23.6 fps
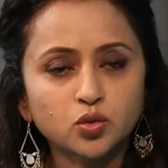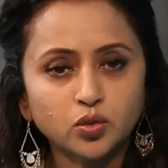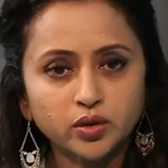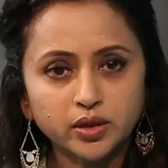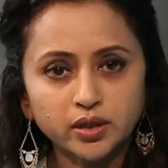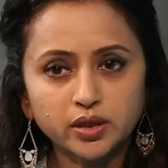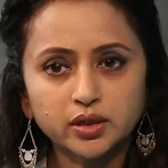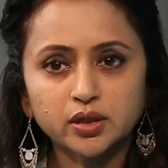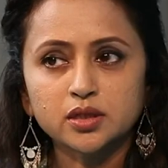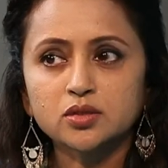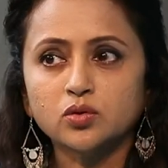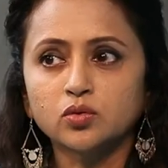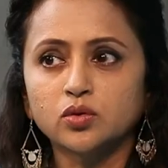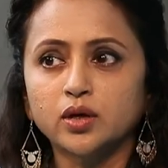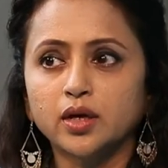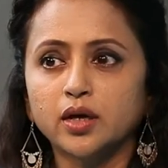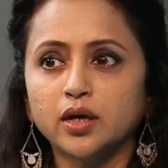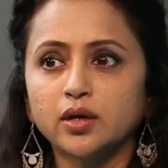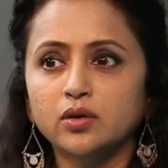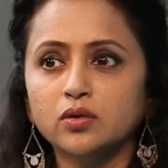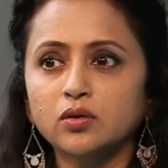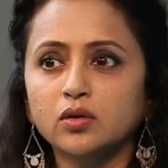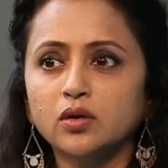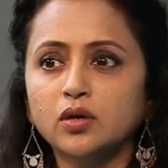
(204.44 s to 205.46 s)
స్టోరీని
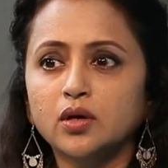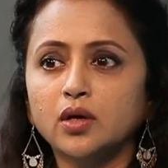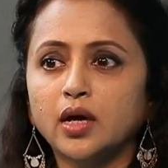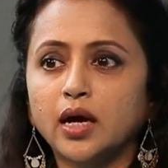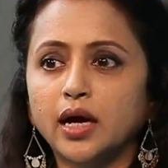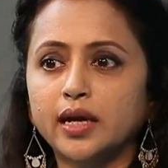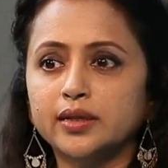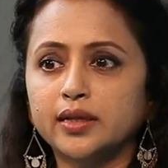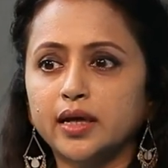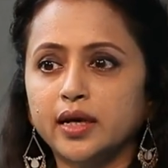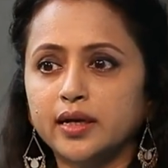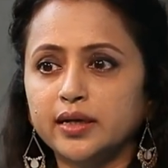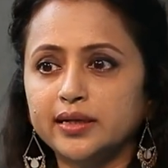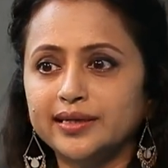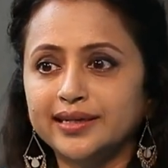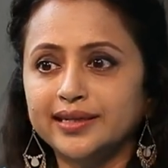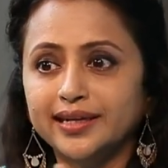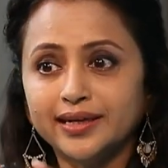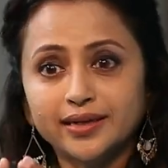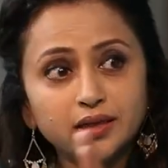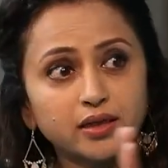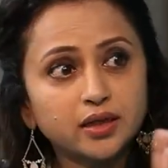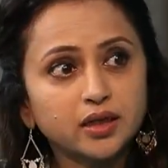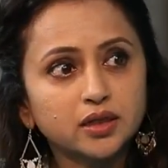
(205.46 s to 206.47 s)
తీసుకున్నారు అండ్ దాని
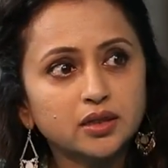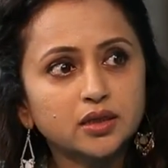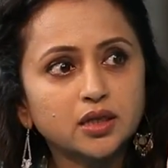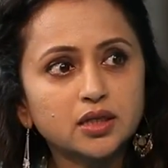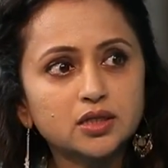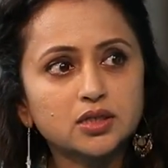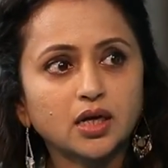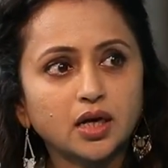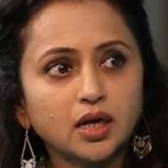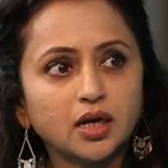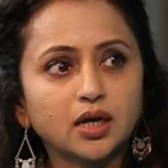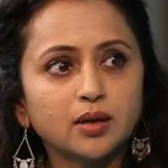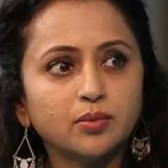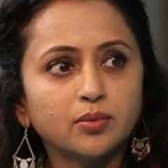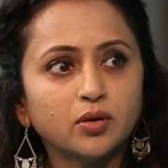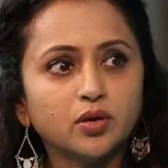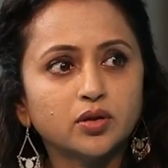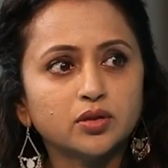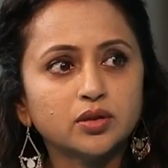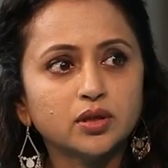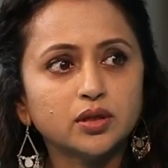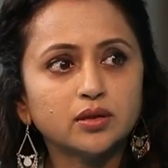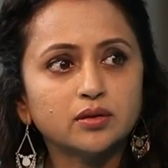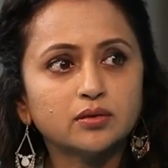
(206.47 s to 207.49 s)
టింట్ అంతా చాలా
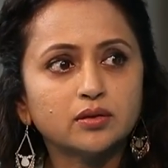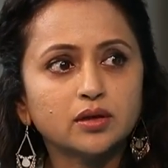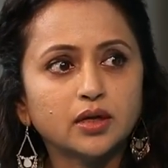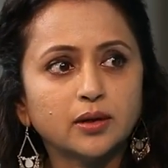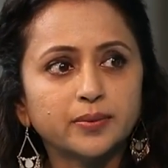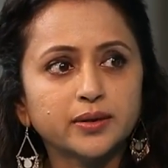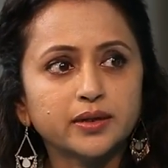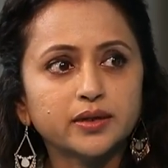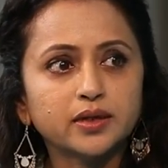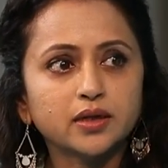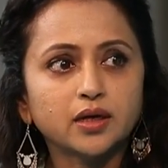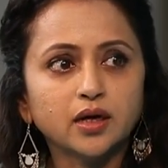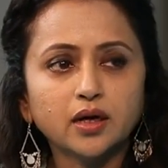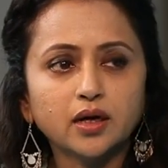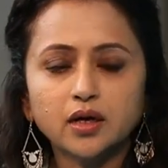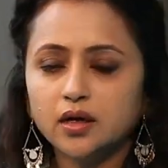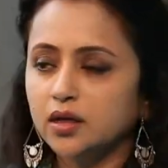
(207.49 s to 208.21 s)
బాగుంది కంప్లీట్గా